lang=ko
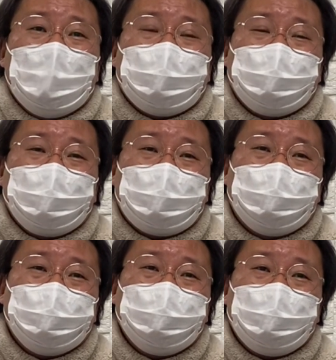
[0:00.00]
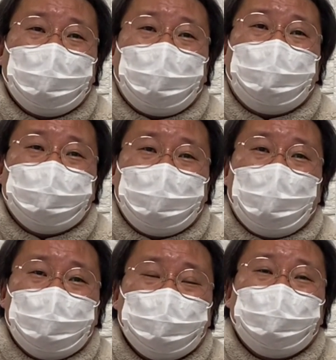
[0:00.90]
솔직히 그분들보다 더
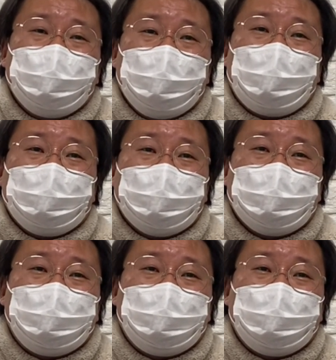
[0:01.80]
불쌍한 분들도 있겠죠.